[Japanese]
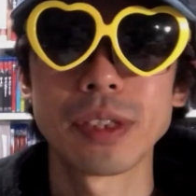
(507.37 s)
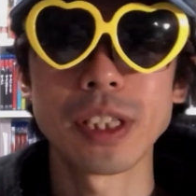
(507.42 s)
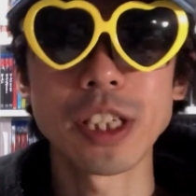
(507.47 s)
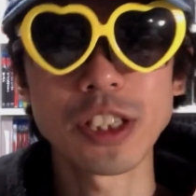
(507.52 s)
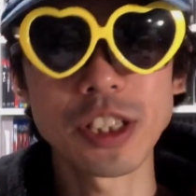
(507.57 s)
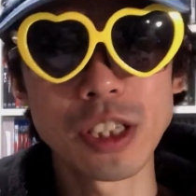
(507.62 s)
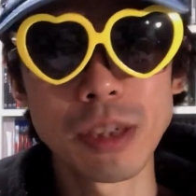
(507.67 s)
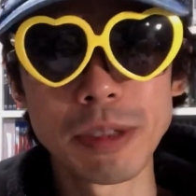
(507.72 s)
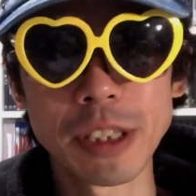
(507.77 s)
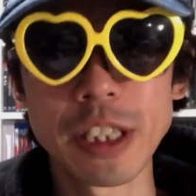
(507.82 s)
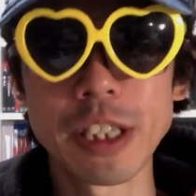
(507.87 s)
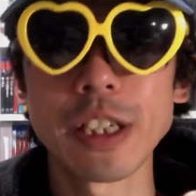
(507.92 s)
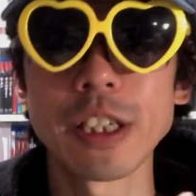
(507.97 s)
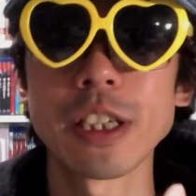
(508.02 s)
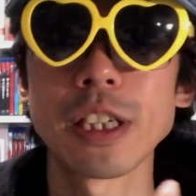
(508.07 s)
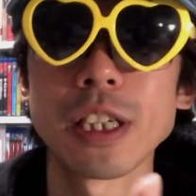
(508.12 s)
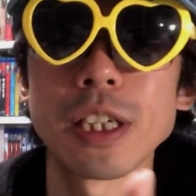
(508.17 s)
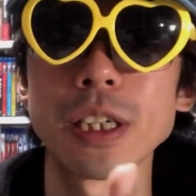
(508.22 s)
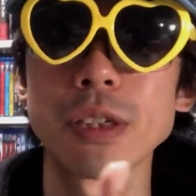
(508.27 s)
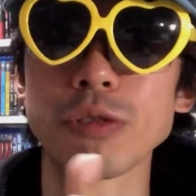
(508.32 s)
で、ちなみに、
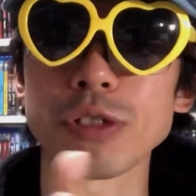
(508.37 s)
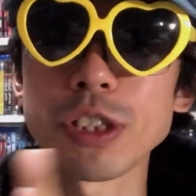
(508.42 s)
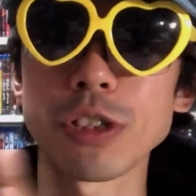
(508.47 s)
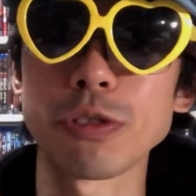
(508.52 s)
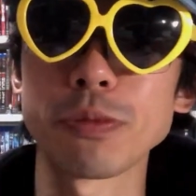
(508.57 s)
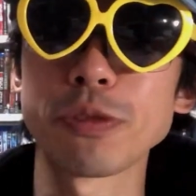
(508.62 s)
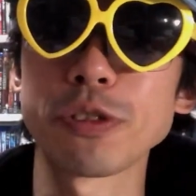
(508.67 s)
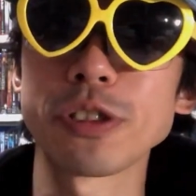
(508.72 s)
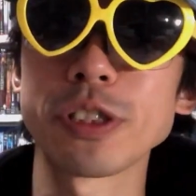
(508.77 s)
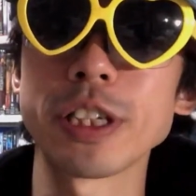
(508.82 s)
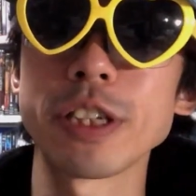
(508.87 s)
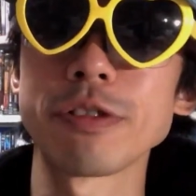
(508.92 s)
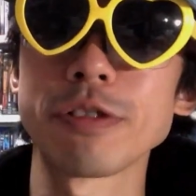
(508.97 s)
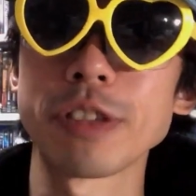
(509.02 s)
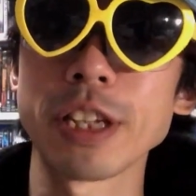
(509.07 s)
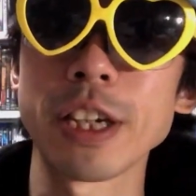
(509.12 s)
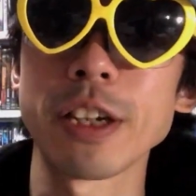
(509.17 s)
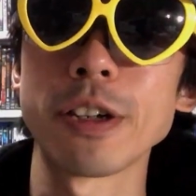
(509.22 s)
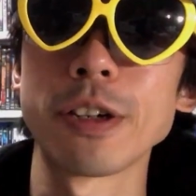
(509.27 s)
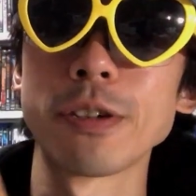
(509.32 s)
えー、こちらのブルーレイの
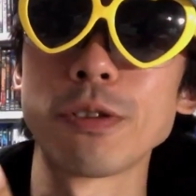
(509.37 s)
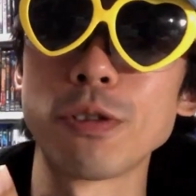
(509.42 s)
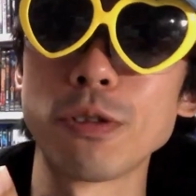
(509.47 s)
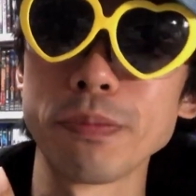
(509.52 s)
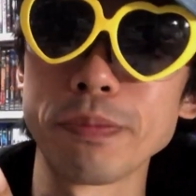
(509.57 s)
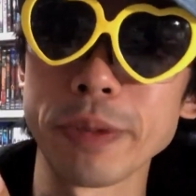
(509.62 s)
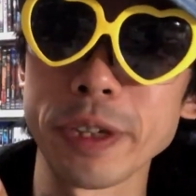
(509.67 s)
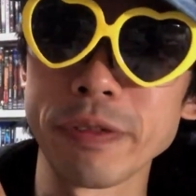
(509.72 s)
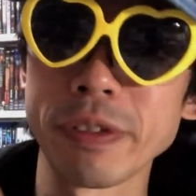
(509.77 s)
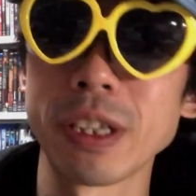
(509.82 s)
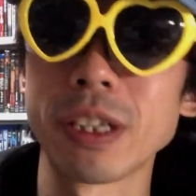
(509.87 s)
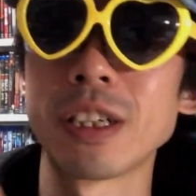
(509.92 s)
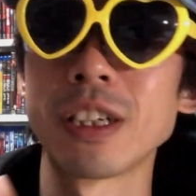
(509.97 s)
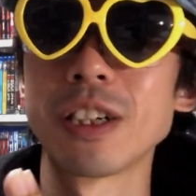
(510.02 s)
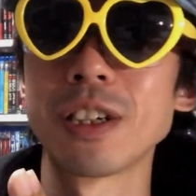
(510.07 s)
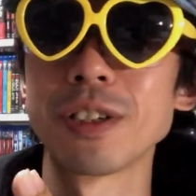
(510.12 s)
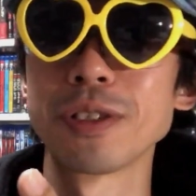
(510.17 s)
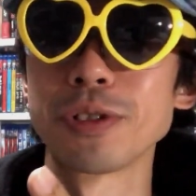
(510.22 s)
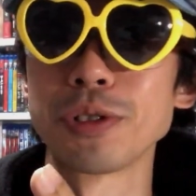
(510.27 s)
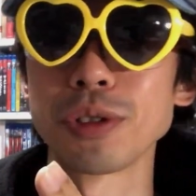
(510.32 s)
ね、えー、本編は、
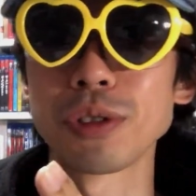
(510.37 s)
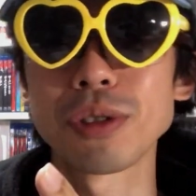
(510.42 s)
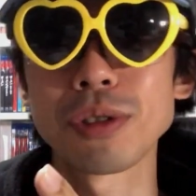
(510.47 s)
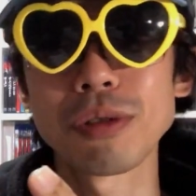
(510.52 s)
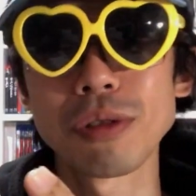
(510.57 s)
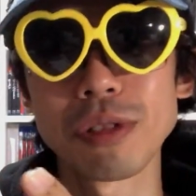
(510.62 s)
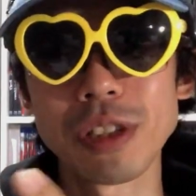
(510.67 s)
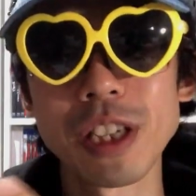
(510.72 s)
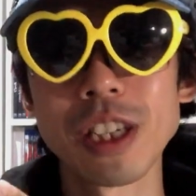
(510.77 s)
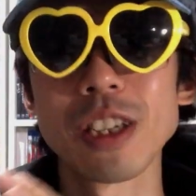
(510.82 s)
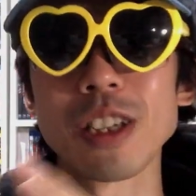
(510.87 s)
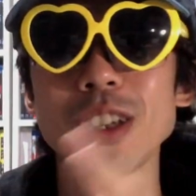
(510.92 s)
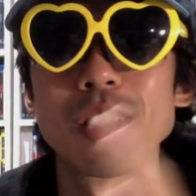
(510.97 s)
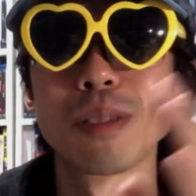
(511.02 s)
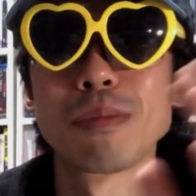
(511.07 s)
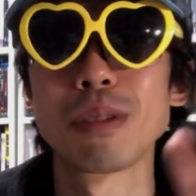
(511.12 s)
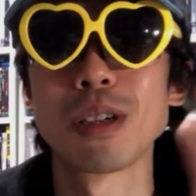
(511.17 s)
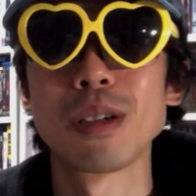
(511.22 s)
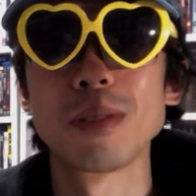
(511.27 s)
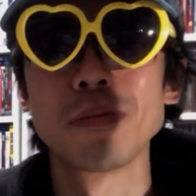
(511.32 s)
あずっとね、
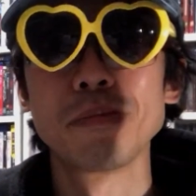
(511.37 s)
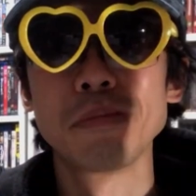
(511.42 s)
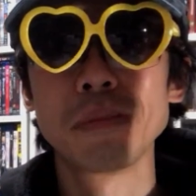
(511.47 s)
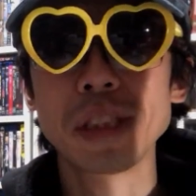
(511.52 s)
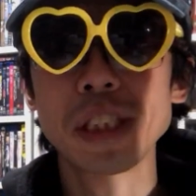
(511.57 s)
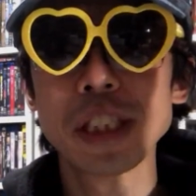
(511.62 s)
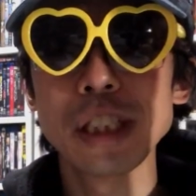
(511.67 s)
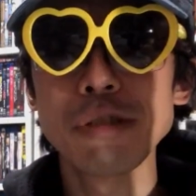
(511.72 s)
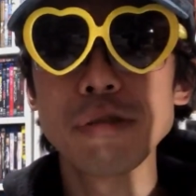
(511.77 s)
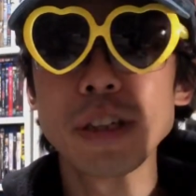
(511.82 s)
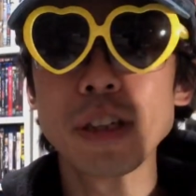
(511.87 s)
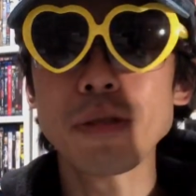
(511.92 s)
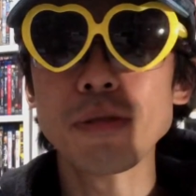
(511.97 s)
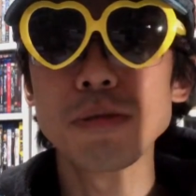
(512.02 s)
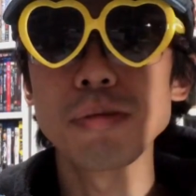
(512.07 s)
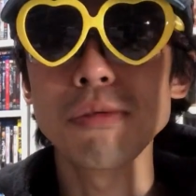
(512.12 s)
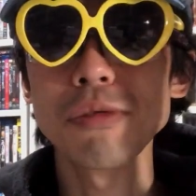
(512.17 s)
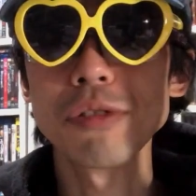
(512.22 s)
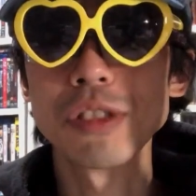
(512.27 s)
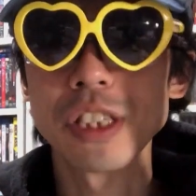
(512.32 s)
えー、ま、右上の
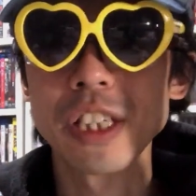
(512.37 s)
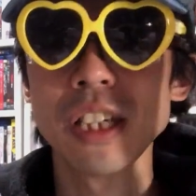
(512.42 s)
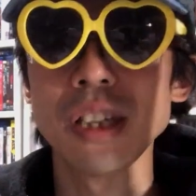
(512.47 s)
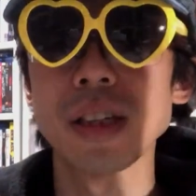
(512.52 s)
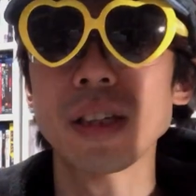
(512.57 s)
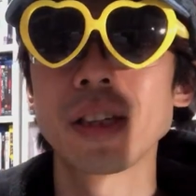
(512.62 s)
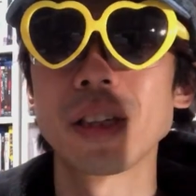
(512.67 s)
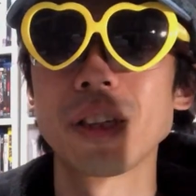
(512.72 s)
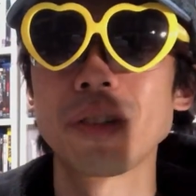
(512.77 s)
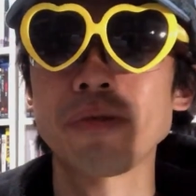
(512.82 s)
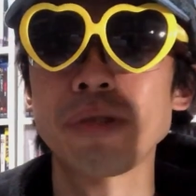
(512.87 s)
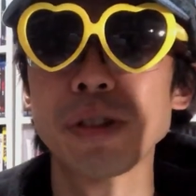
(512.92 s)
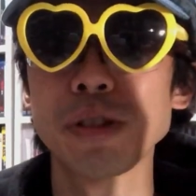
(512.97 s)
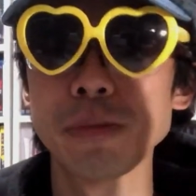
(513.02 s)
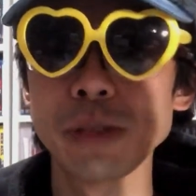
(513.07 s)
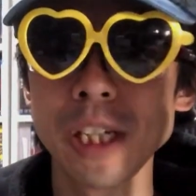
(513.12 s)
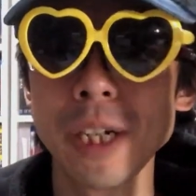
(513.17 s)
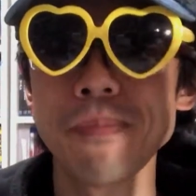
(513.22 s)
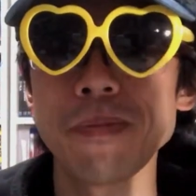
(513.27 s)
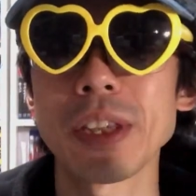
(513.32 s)
方にね、えー、
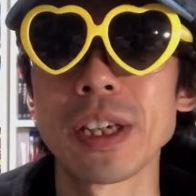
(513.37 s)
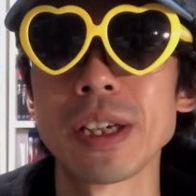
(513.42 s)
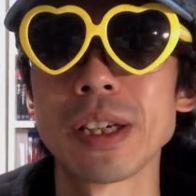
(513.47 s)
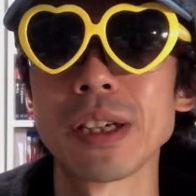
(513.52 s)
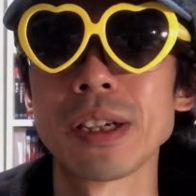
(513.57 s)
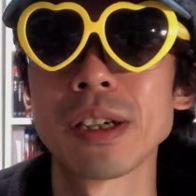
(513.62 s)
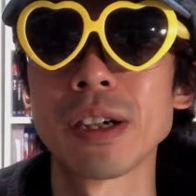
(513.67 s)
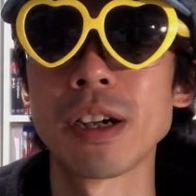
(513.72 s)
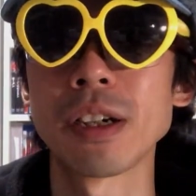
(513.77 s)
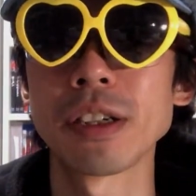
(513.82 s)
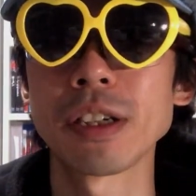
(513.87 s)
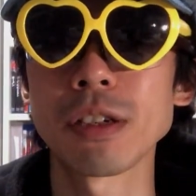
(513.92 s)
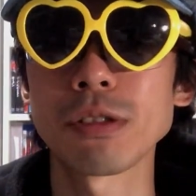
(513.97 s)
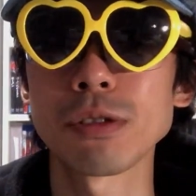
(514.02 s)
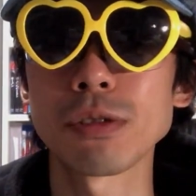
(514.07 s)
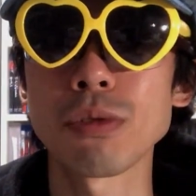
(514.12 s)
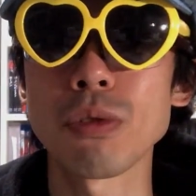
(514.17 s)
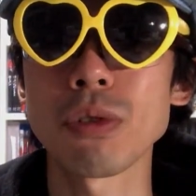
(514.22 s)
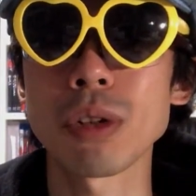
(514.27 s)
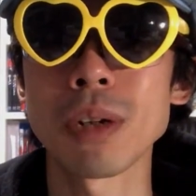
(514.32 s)
フェノミナ、えー、配
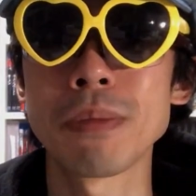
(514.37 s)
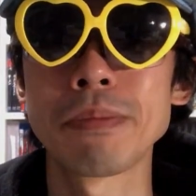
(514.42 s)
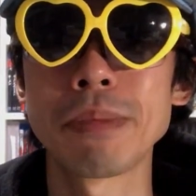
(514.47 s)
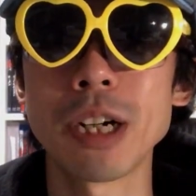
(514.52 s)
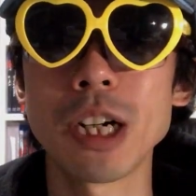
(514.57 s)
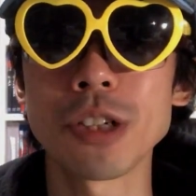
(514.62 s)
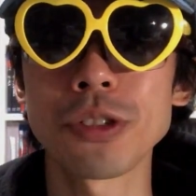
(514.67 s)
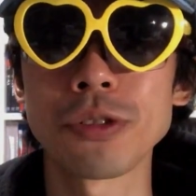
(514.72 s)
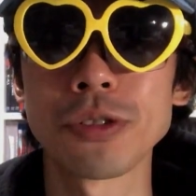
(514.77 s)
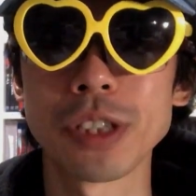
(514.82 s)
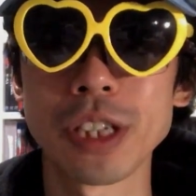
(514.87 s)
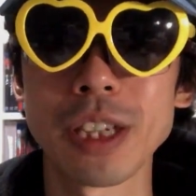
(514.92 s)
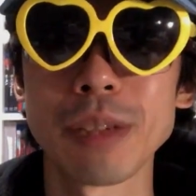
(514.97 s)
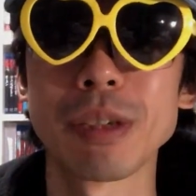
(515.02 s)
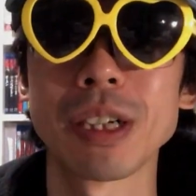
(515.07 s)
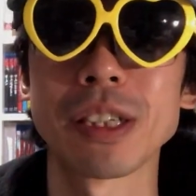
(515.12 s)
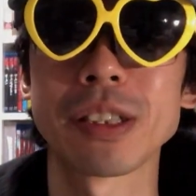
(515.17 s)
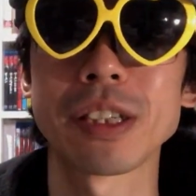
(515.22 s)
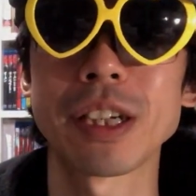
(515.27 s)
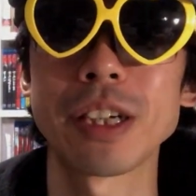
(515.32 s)
役交換バージョンで、ね、
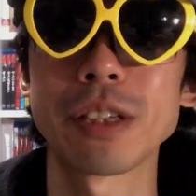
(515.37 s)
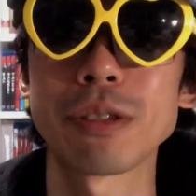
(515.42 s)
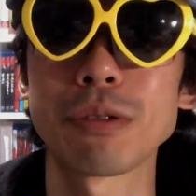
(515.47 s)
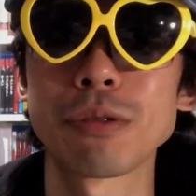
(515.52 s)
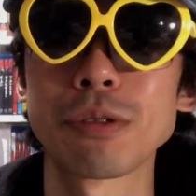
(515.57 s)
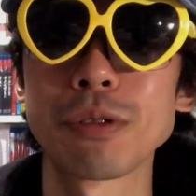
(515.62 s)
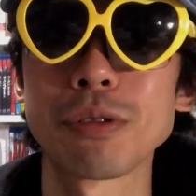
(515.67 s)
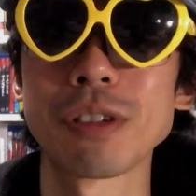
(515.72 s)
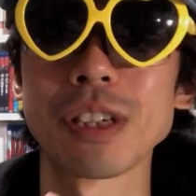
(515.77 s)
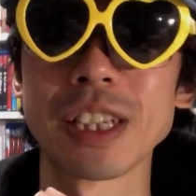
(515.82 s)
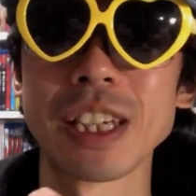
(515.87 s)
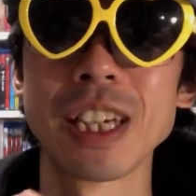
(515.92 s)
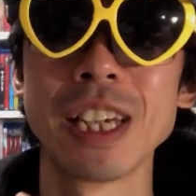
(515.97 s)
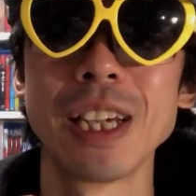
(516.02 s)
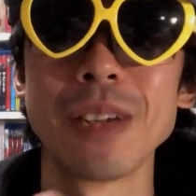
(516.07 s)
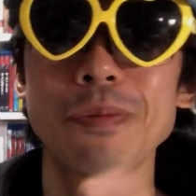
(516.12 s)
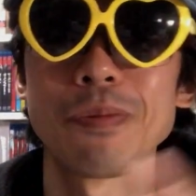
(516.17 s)
まあ、タイトルロゴがね、